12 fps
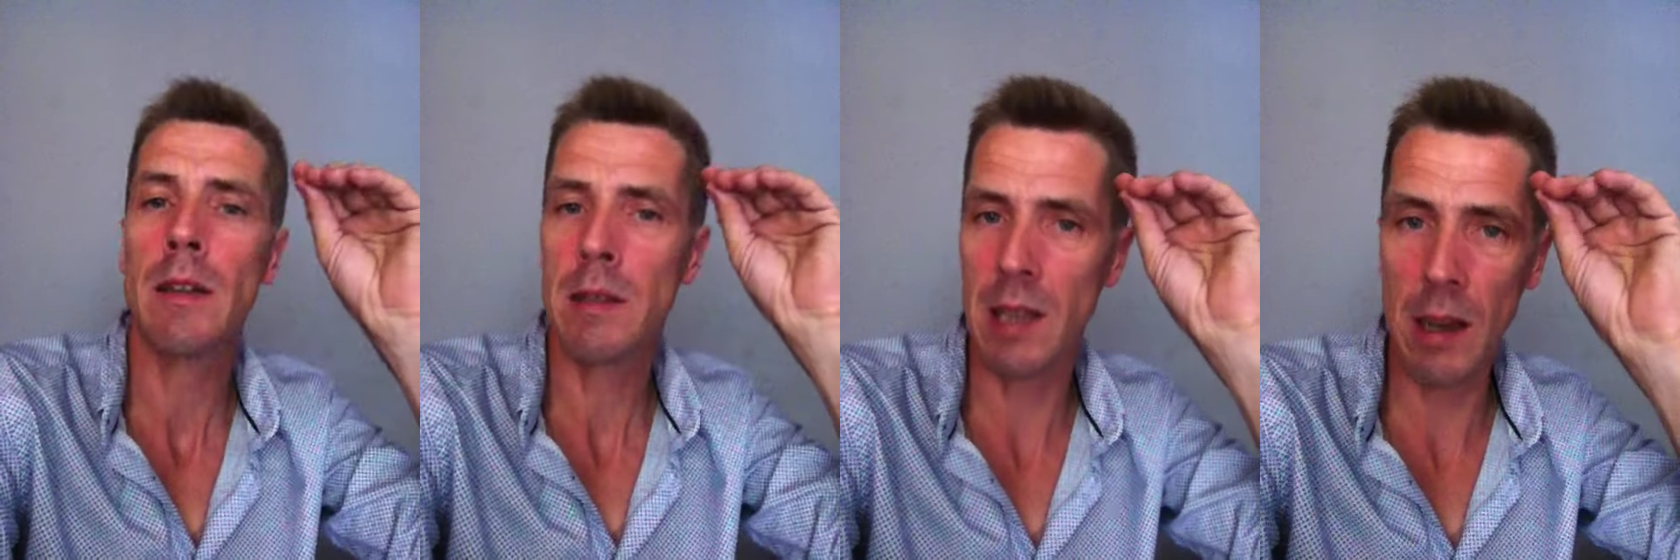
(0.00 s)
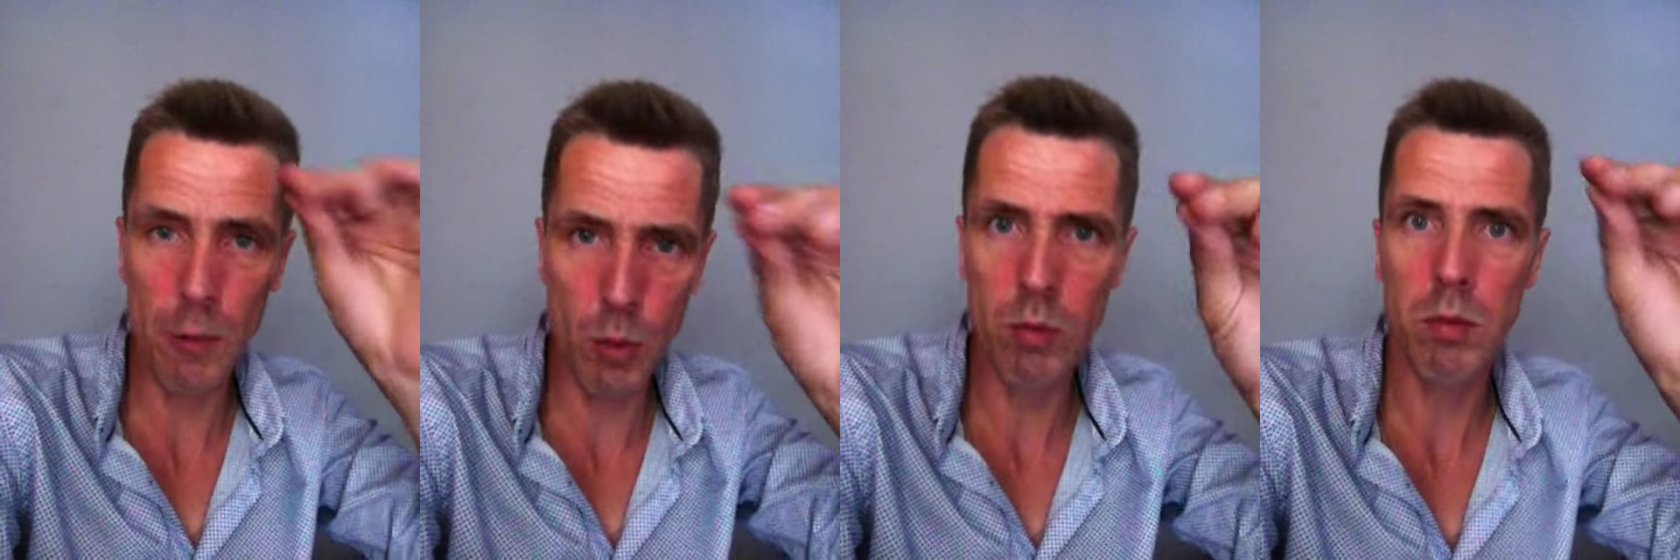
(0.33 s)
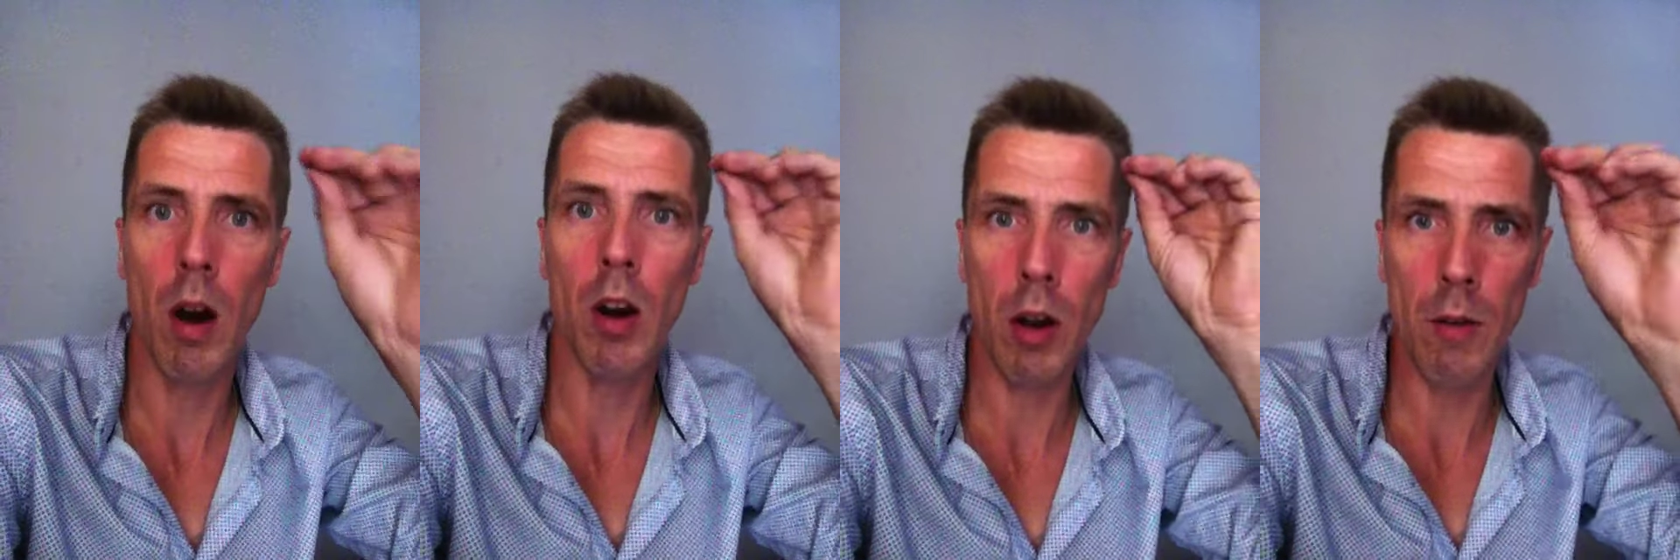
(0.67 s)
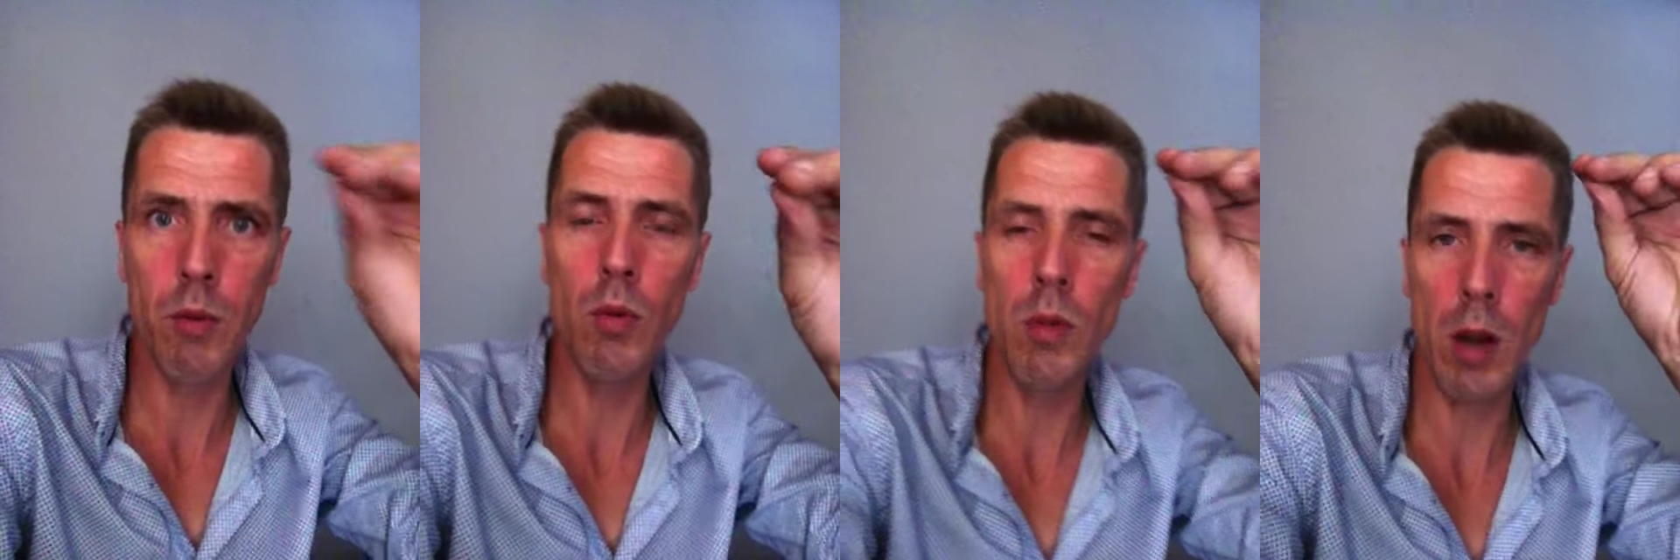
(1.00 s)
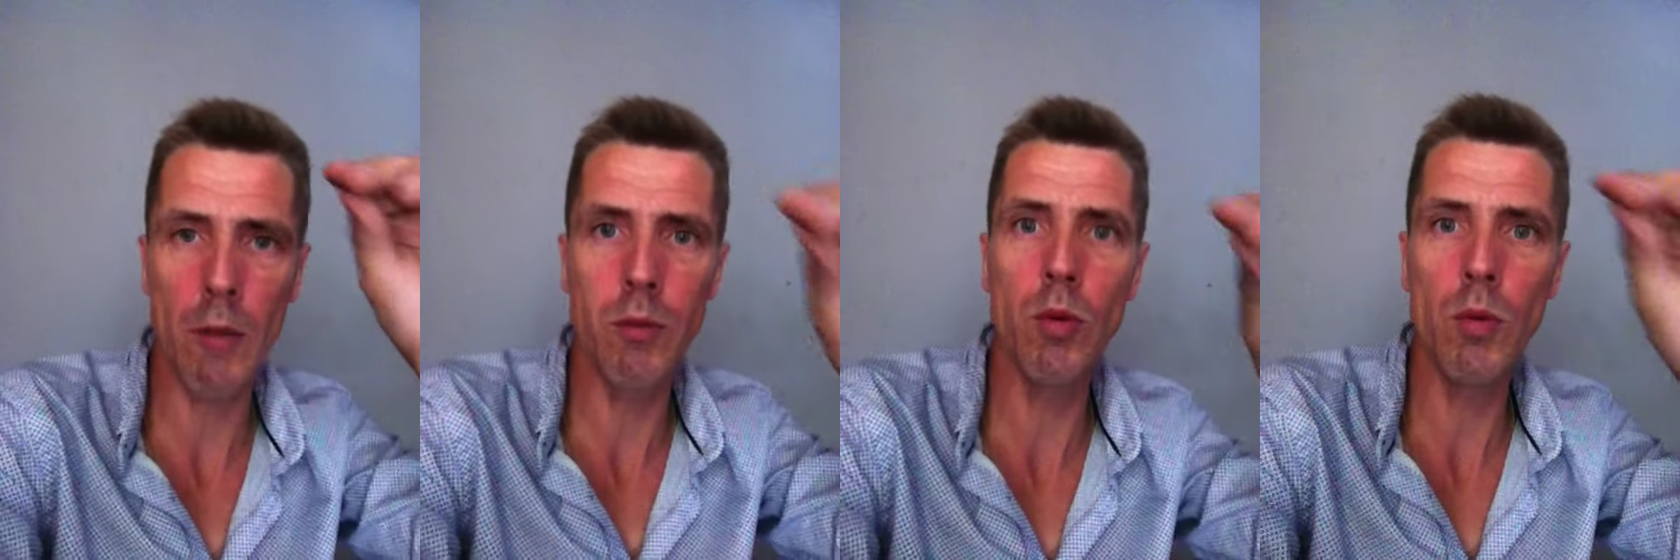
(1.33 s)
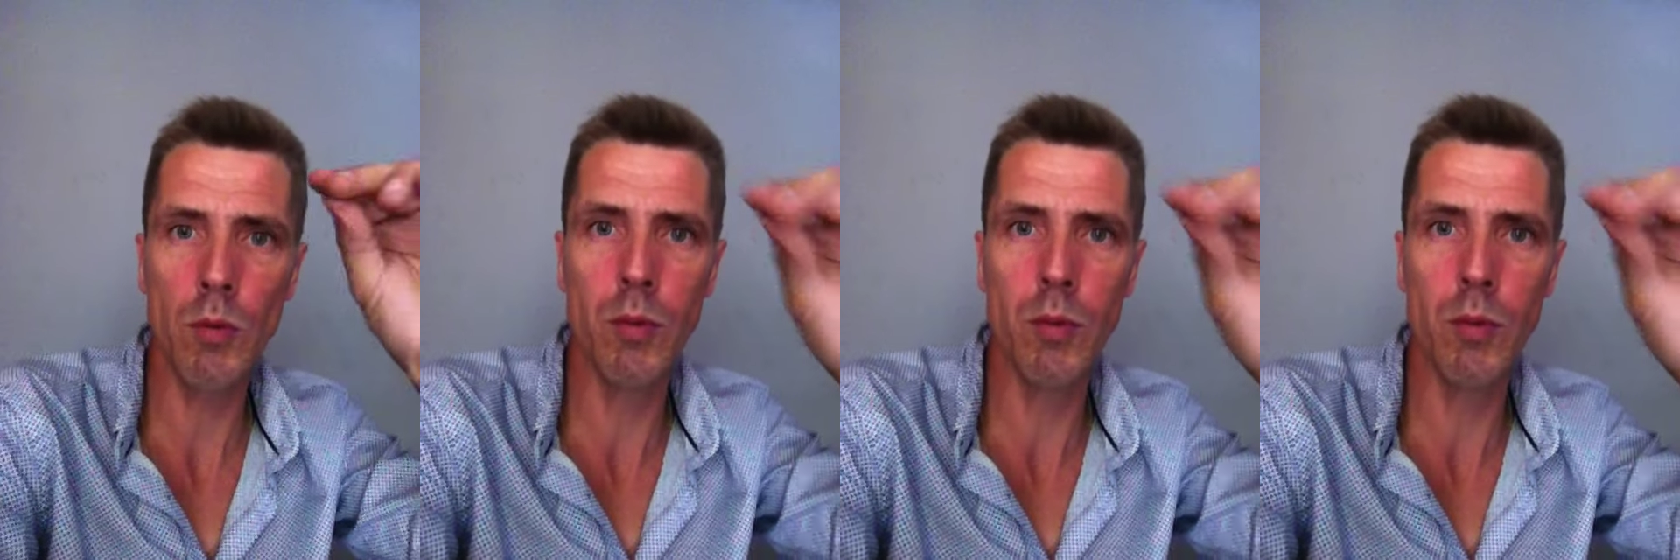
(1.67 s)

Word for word: C'est vous, encore vous, et vous,